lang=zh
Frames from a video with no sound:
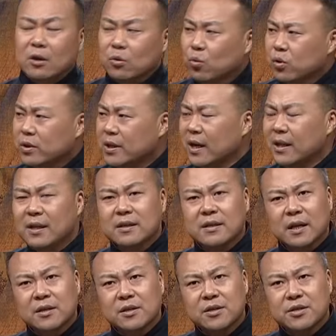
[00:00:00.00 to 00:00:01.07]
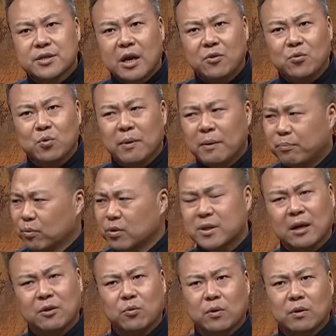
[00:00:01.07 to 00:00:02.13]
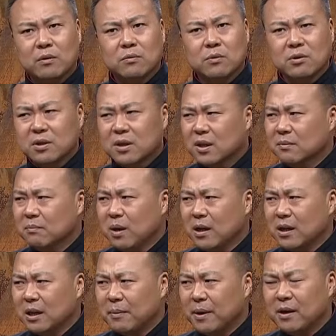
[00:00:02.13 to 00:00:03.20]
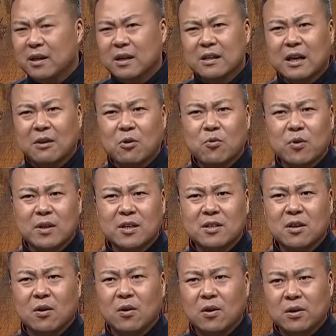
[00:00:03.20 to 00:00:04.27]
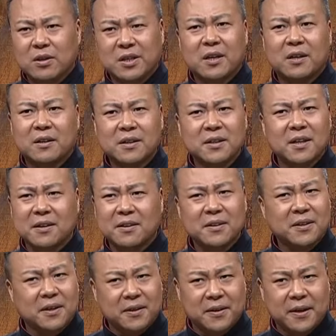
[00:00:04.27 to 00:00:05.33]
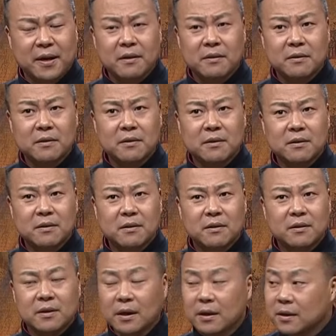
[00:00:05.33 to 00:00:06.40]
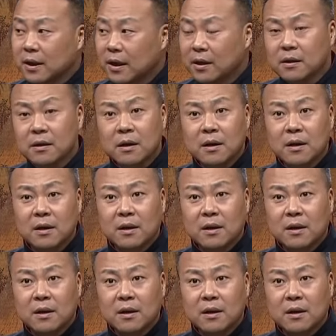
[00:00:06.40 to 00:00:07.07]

无山呢？这是神女吗？不是神女，我就听梦里边大伙管她叫“莹莹莹的，莹莹。